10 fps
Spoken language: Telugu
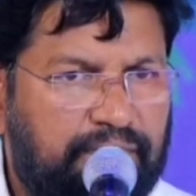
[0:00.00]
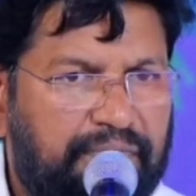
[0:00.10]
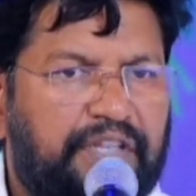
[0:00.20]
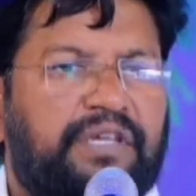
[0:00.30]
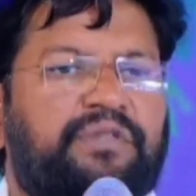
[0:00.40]

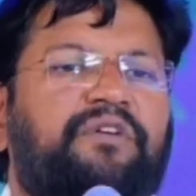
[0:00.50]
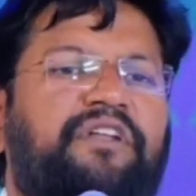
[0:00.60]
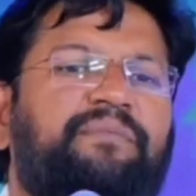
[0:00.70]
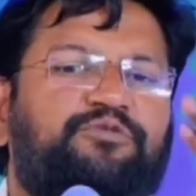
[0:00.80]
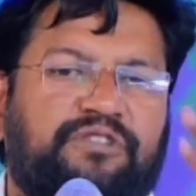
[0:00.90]
నిన్నెందుకు
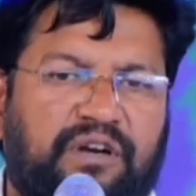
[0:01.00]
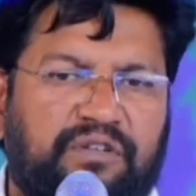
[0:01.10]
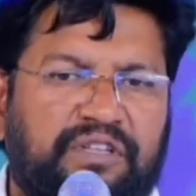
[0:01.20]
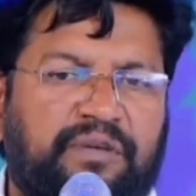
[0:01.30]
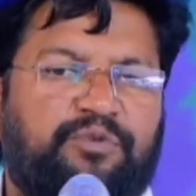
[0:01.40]
రేపుతున్నాడు
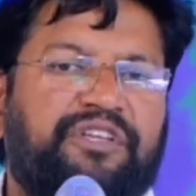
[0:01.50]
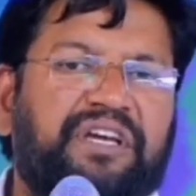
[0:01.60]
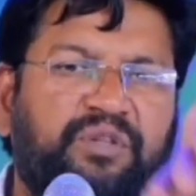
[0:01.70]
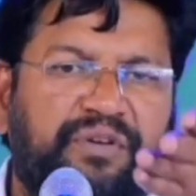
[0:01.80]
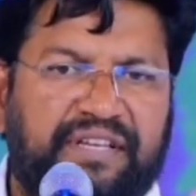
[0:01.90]
నీ ముందుకు
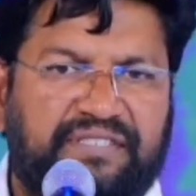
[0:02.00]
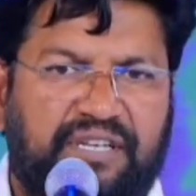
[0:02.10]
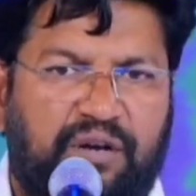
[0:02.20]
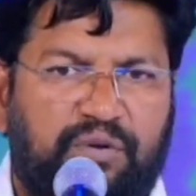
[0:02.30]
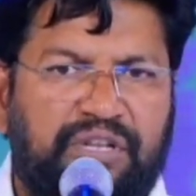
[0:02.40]
ఎందుకు
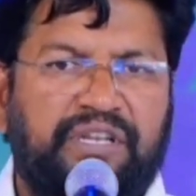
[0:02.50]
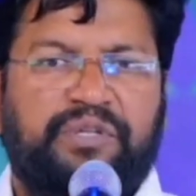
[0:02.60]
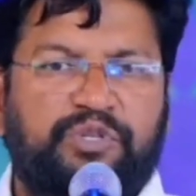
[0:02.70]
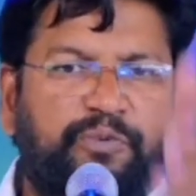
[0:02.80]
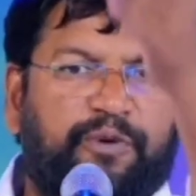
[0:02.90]
తెస్తున్నాడు
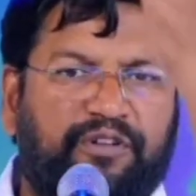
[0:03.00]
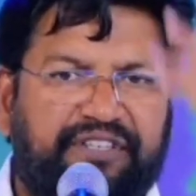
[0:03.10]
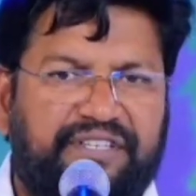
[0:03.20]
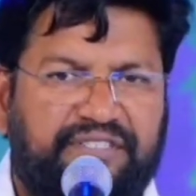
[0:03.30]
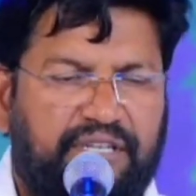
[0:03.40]
నిన్నెందుకు
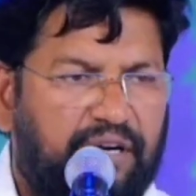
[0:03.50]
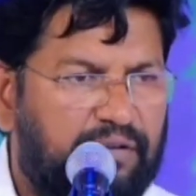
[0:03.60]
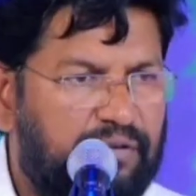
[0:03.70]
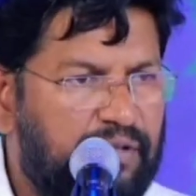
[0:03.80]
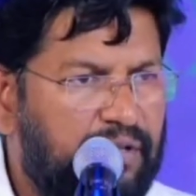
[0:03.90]
ప్రోత్సహిస్తున్నాడు